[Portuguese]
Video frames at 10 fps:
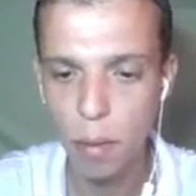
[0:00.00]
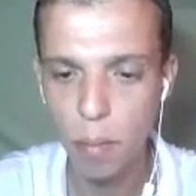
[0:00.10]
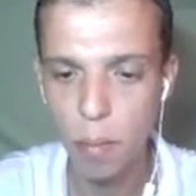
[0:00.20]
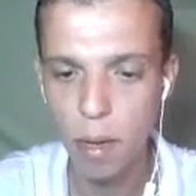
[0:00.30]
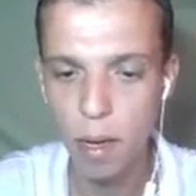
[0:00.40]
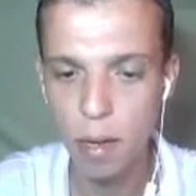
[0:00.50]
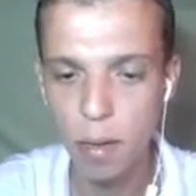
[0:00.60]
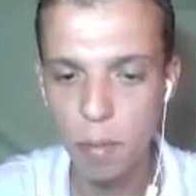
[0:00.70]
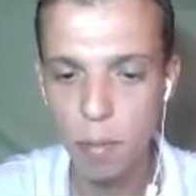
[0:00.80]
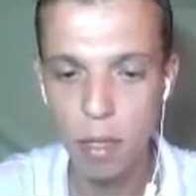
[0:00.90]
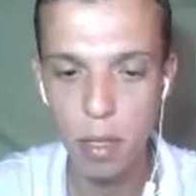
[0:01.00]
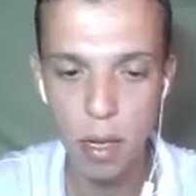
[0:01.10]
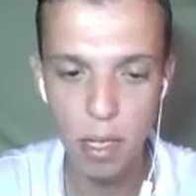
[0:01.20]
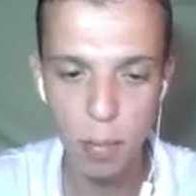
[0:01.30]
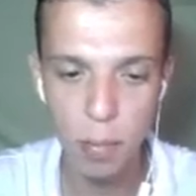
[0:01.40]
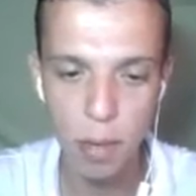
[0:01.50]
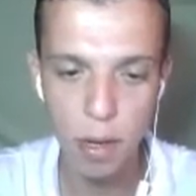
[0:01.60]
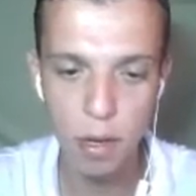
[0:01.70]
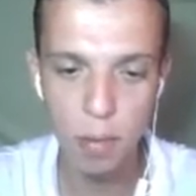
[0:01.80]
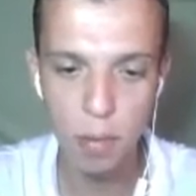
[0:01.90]
Opa, pilha,
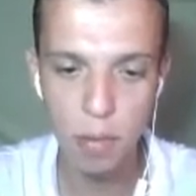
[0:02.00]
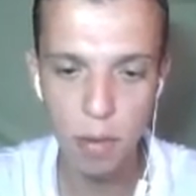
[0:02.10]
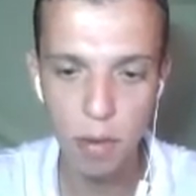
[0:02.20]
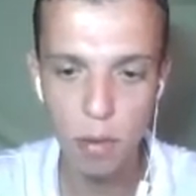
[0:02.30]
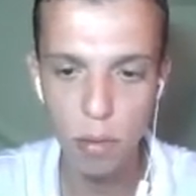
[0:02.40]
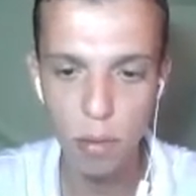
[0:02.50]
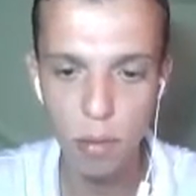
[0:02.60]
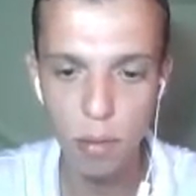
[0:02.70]
importante a pilha, nunca no